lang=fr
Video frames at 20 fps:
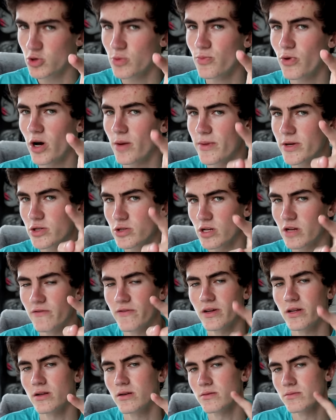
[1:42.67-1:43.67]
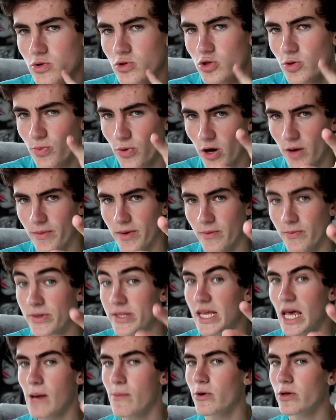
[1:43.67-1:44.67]
Tu me promets tu l'as fait, là? Tu me promets. Puis
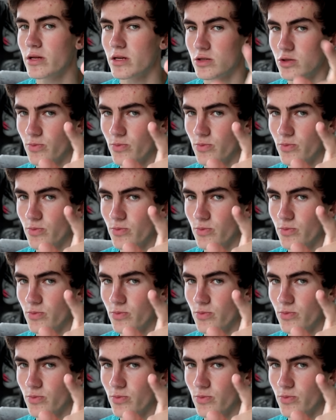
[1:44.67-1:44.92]
t'es abonné.